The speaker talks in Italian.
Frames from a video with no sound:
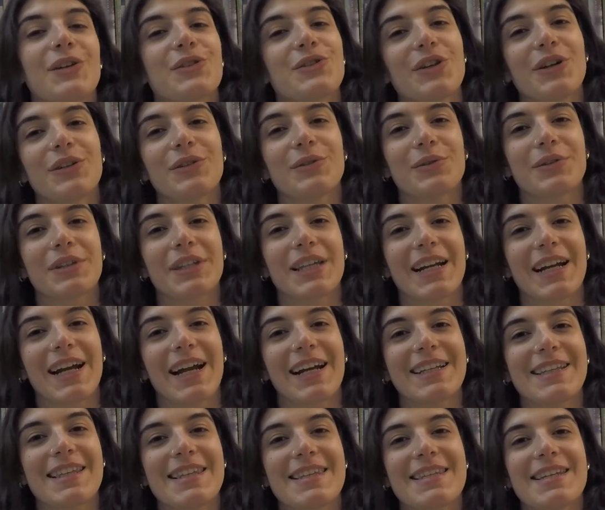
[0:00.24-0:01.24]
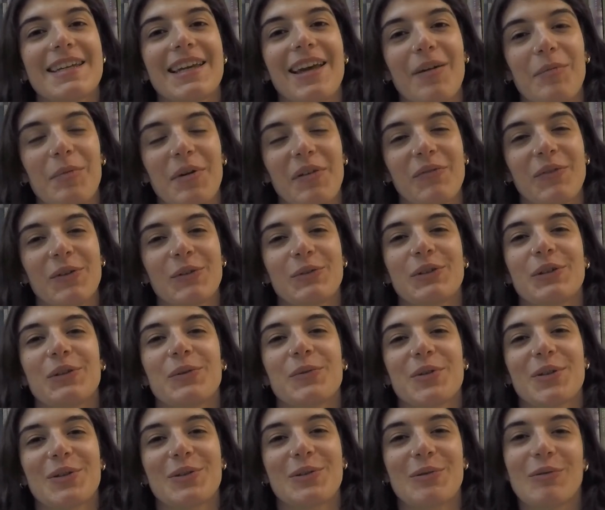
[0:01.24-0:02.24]
Ciao a tutti ragazzi e benvenuti in
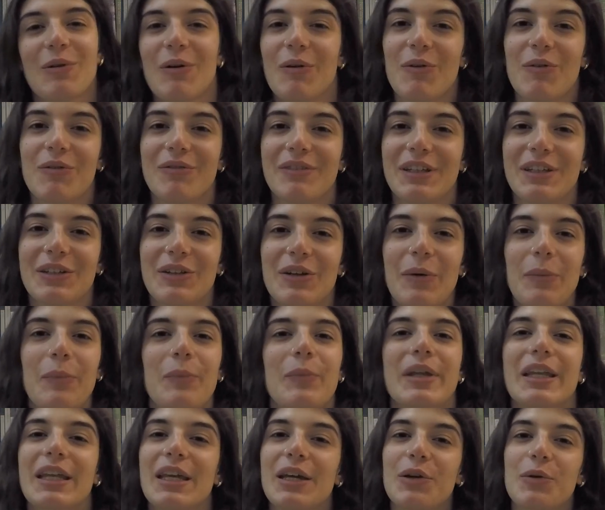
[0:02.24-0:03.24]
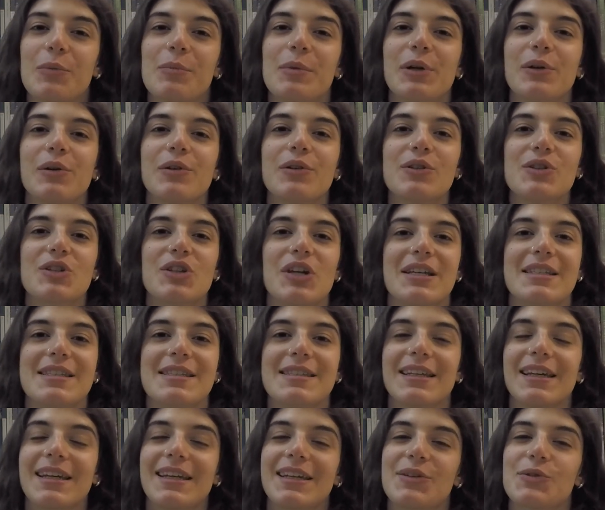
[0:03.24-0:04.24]
questo nuovo video. Per chi non mi
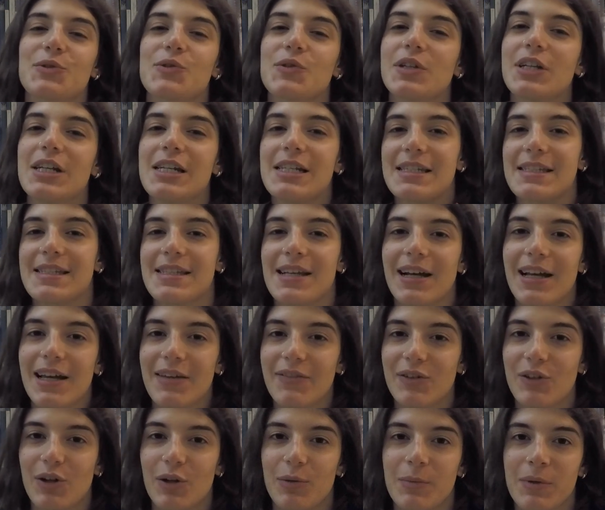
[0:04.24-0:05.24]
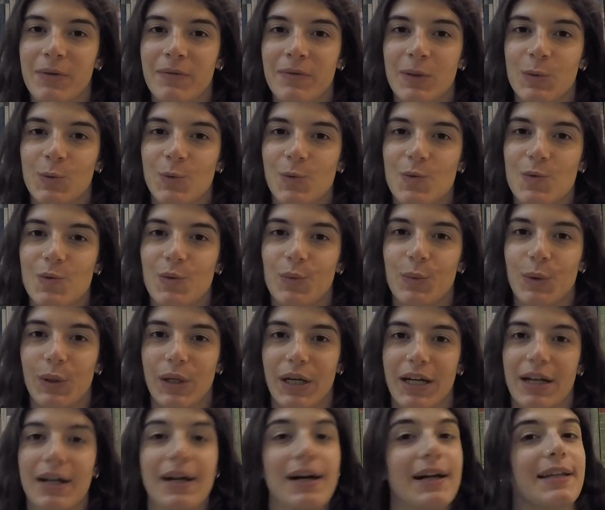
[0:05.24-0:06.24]
conoscesse, io sono Elisa e vi do il benvenuto sul mio
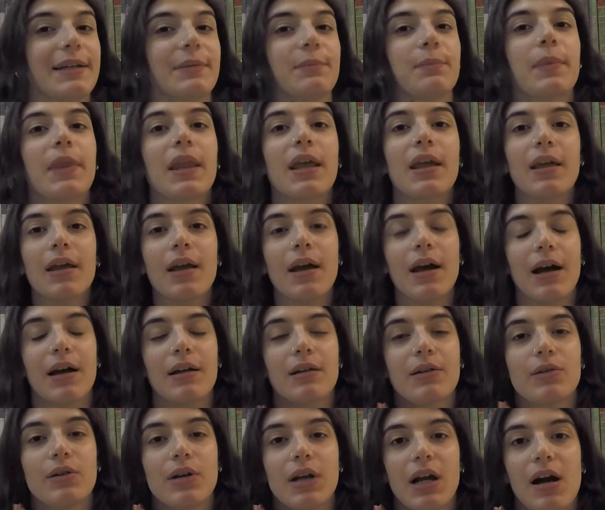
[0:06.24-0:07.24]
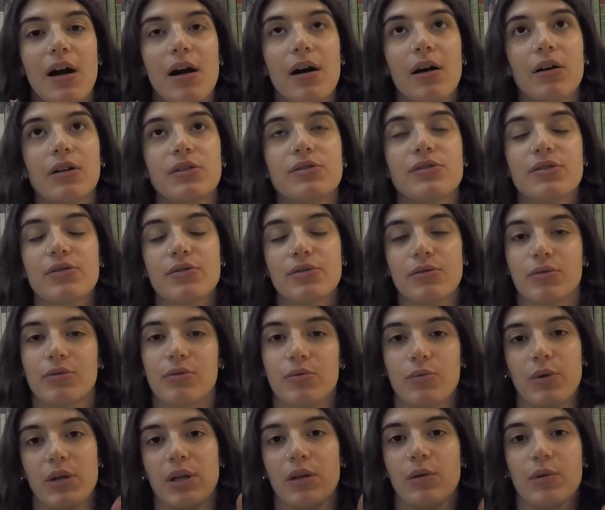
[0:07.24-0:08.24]
canale. Allora, oggi sono
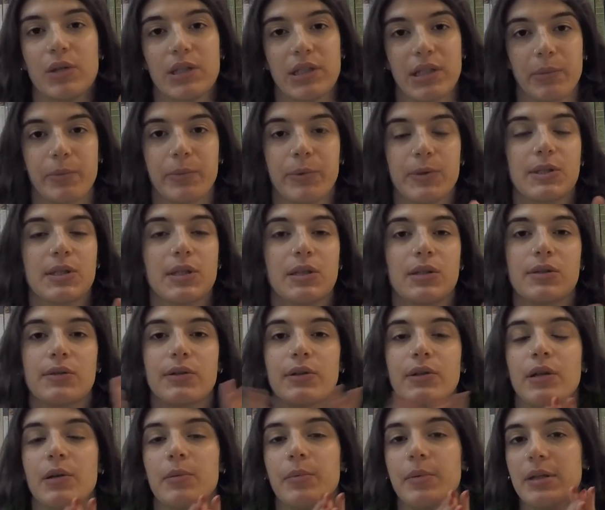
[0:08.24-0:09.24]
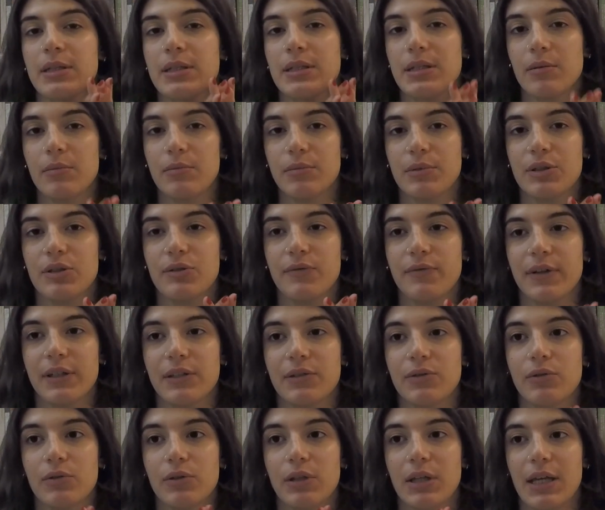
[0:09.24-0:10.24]
qui in questa postazione per il semplice
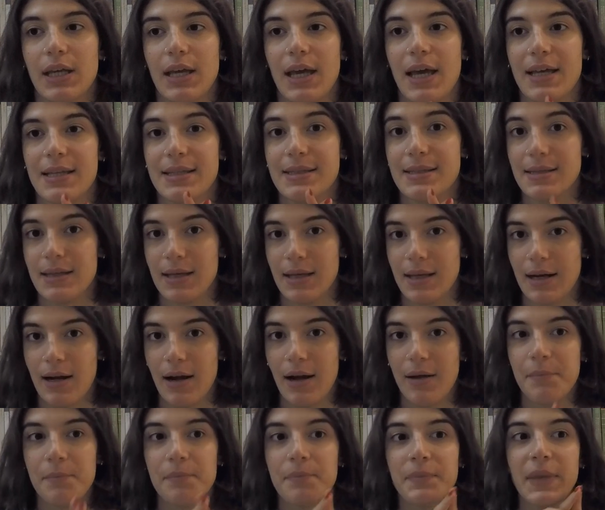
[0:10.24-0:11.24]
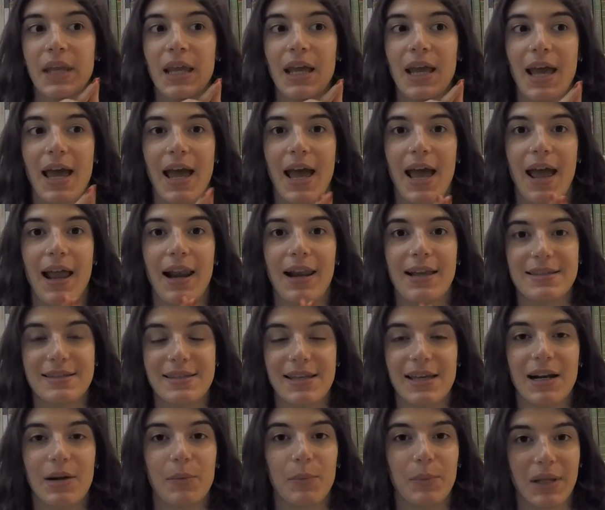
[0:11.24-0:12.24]
fatto che è sera, è la
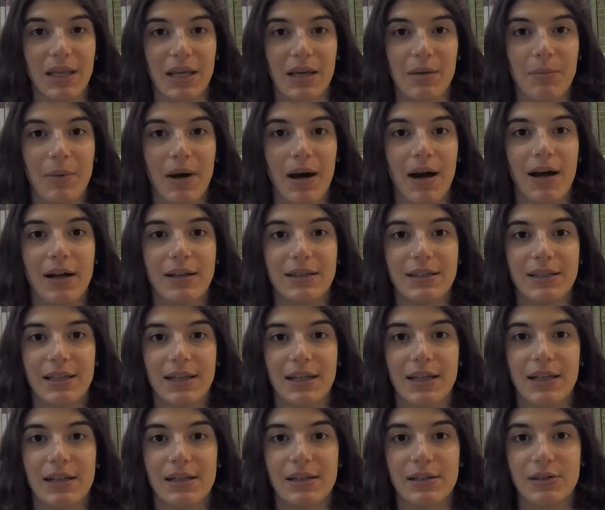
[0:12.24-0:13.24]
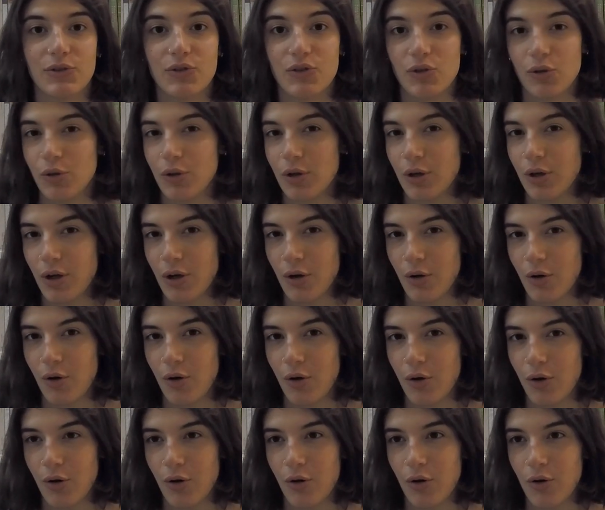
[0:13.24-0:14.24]
sera prima del
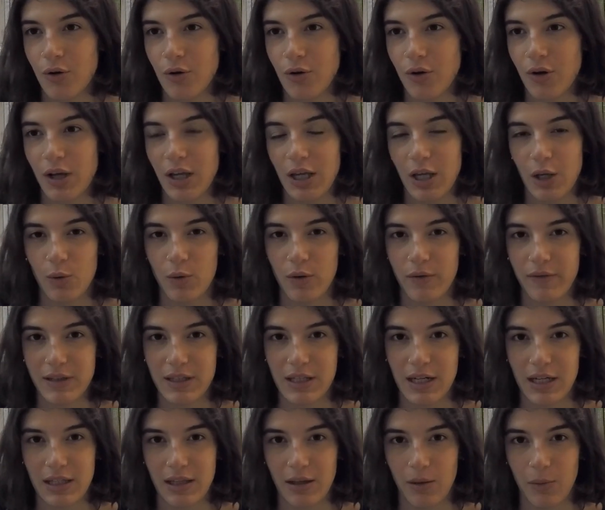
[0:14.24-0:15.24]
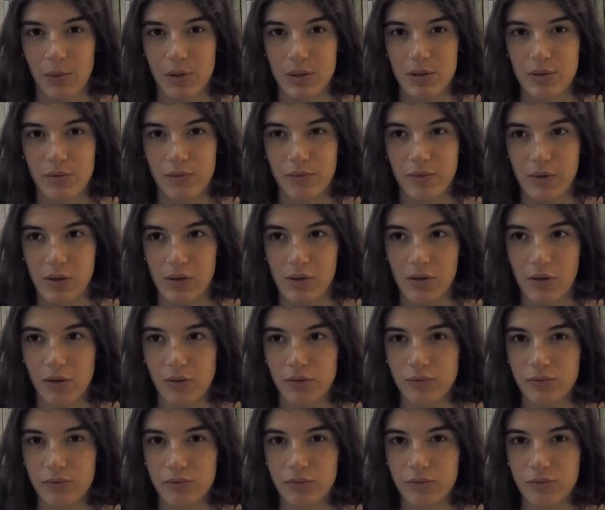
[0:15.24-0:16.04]
giorno in cui vedrete questo video.